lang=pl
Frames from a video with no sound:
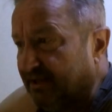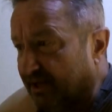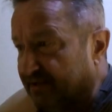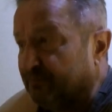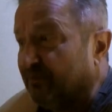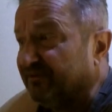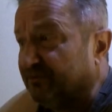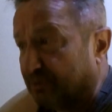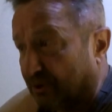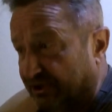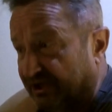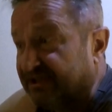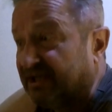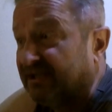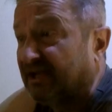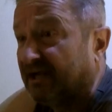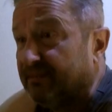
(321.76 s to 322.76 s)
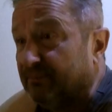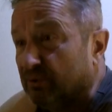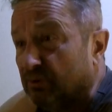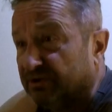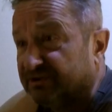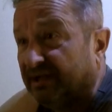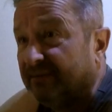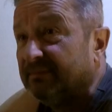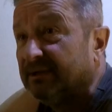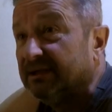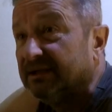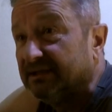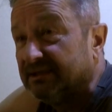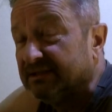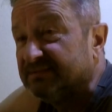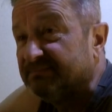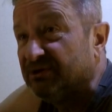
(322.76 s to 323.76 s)
też mówi troszeczkę takim głosem
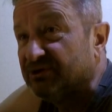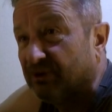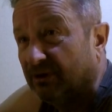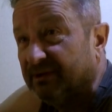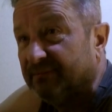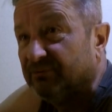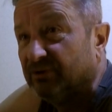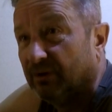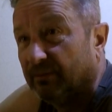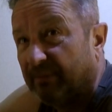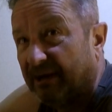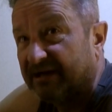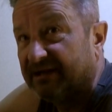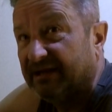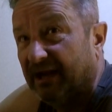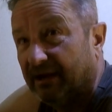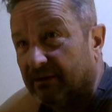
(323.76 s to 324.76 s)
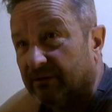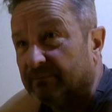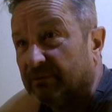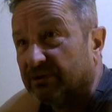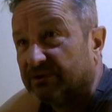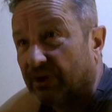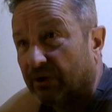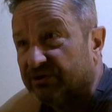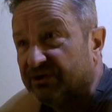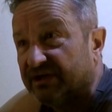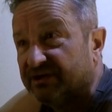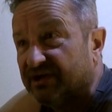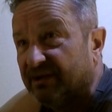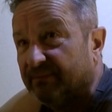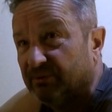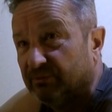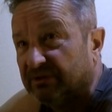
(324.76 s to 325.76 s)
y, zbliżonym do Barniego, bo
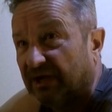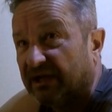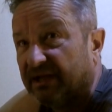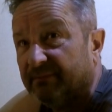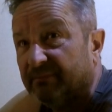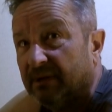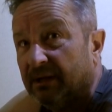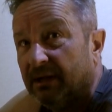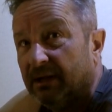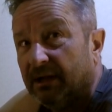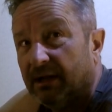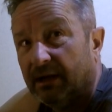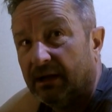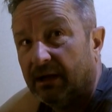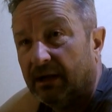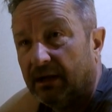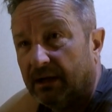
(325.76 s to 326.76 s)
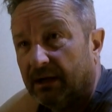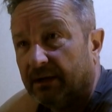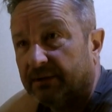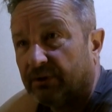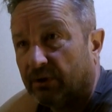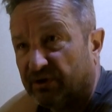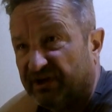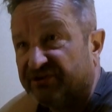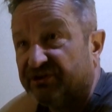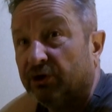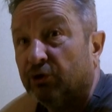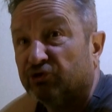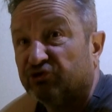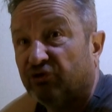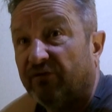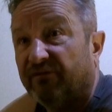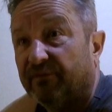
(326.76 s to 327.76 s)
troszeczkę był takim, e, troszeczkę
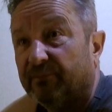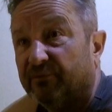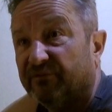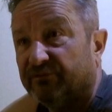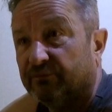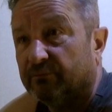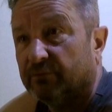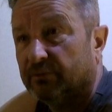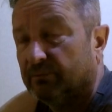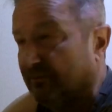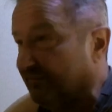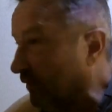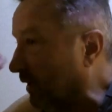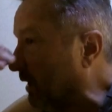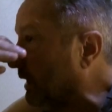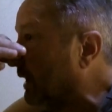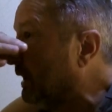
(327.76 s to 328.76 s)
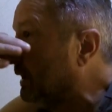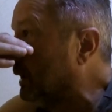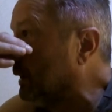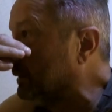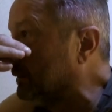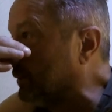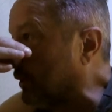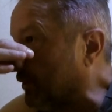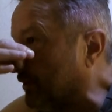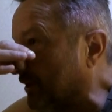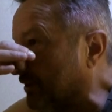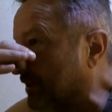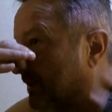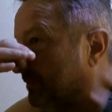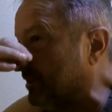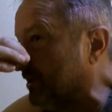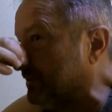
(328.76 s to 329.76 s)
nosowo mówił, mówił,
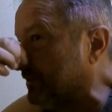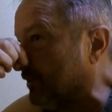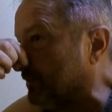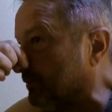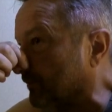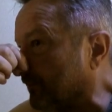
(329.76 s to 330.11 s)
troszeczkę przez nas